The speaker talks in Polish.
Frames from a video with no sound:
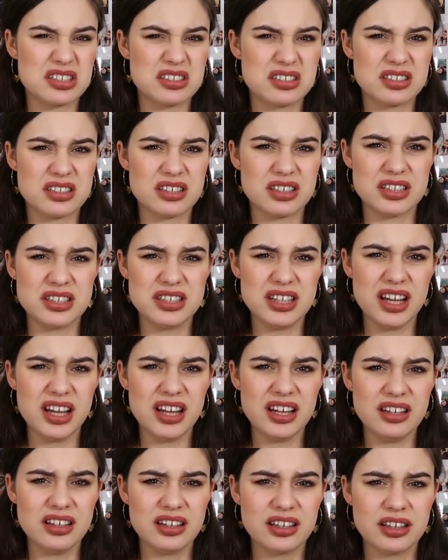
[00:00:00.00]
szczycie?
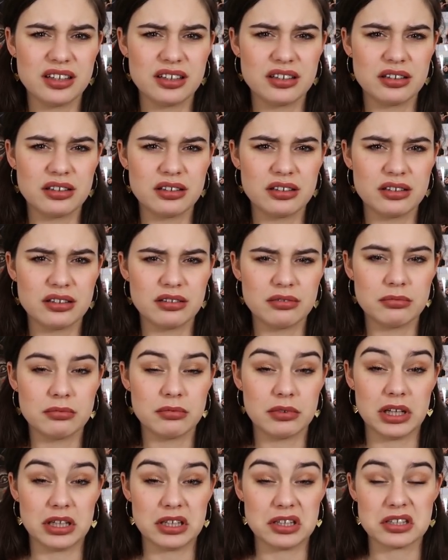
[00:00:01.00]

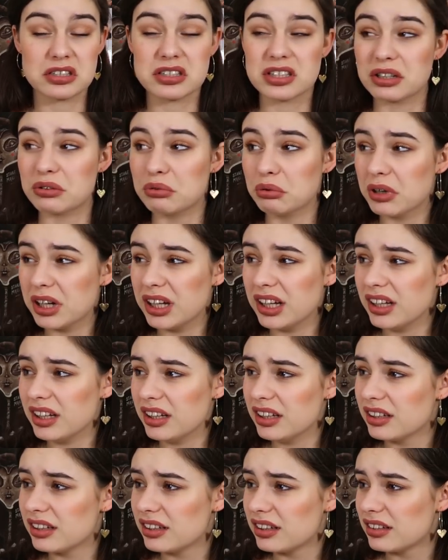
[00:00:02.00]
Na szczycie
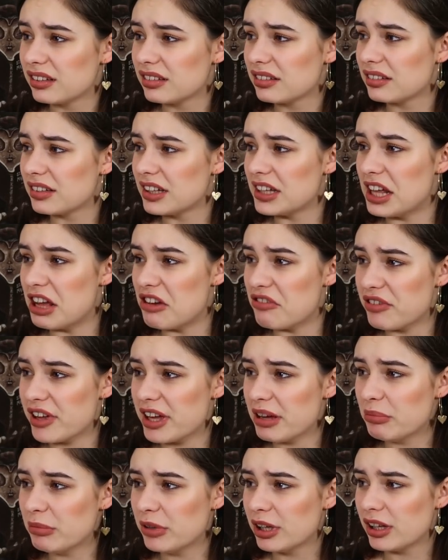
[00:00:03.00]
góry? Nie
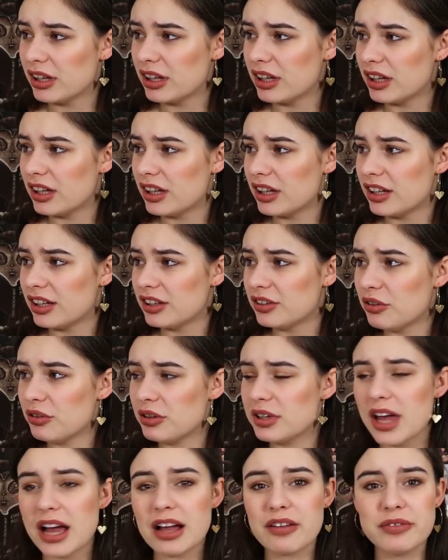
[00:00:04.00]
wiem.
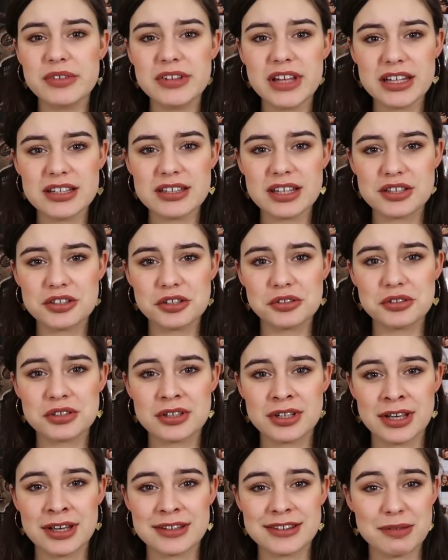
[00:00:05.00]
No jak widać te
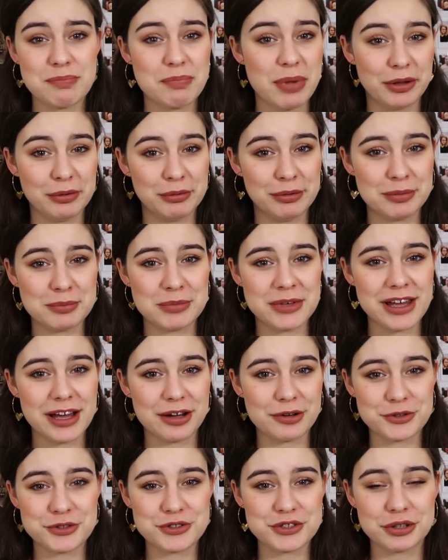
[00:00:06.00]
książki nie zapadły mi
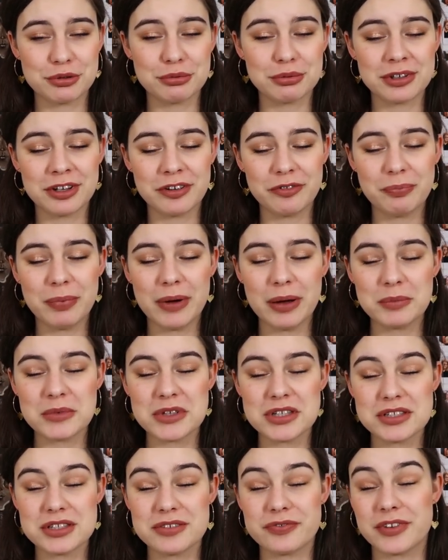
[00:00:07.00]
jakoś szczególnie w
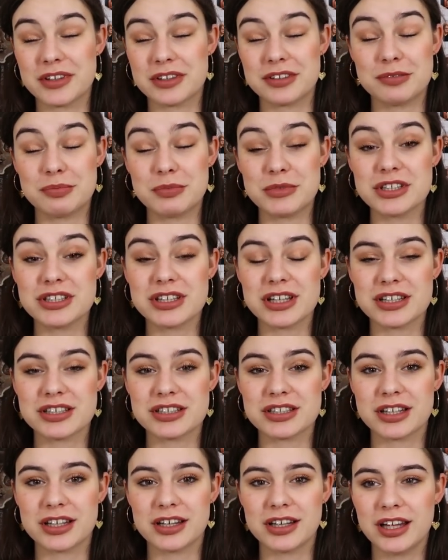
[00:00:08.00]
pamięć, więc myślę,
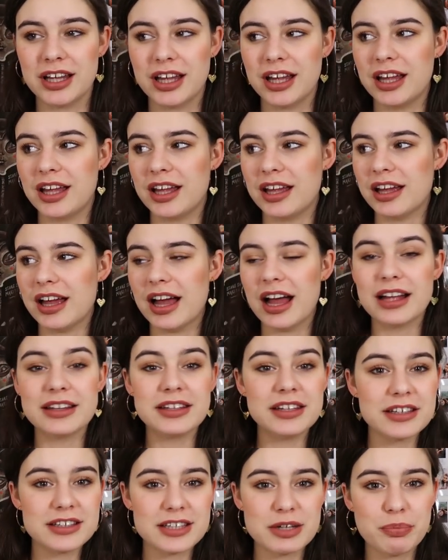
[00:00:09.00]
że
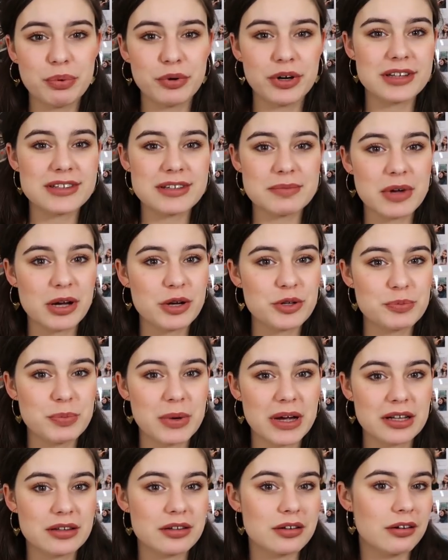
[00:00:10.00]
ani ich nie polecam jakoś
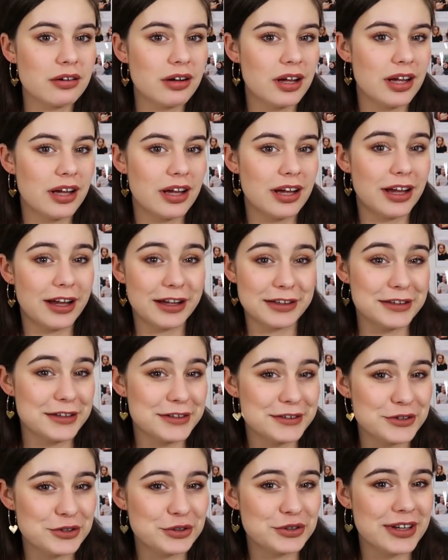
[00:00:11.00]
bardzo, ani
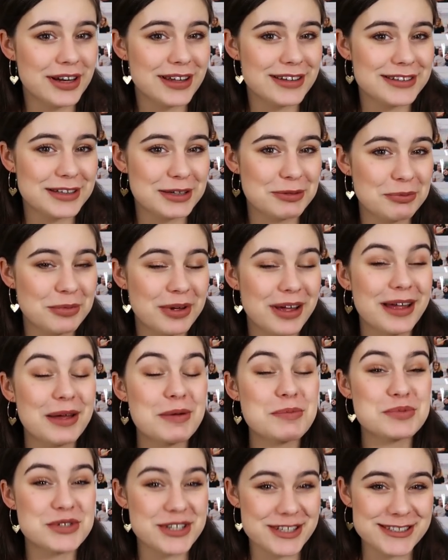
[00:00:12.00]
ich nie odradzam.
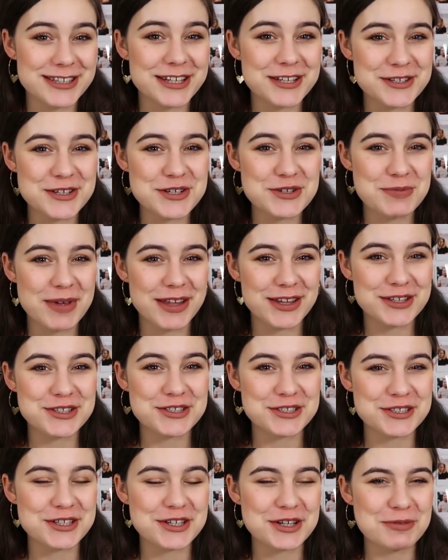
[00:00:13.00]
Przestań się śmiać
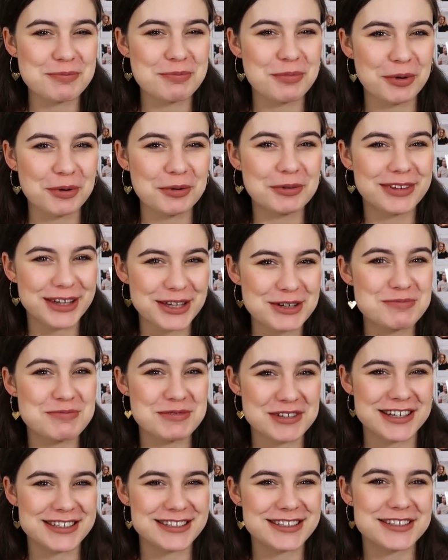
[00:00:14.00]
Krzysiek, bo też
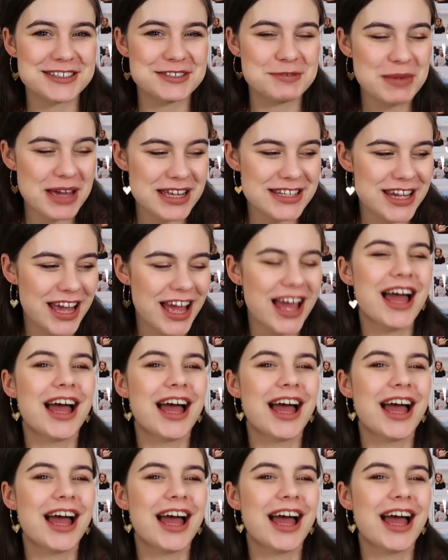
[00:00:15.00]
mi się chce śmiać,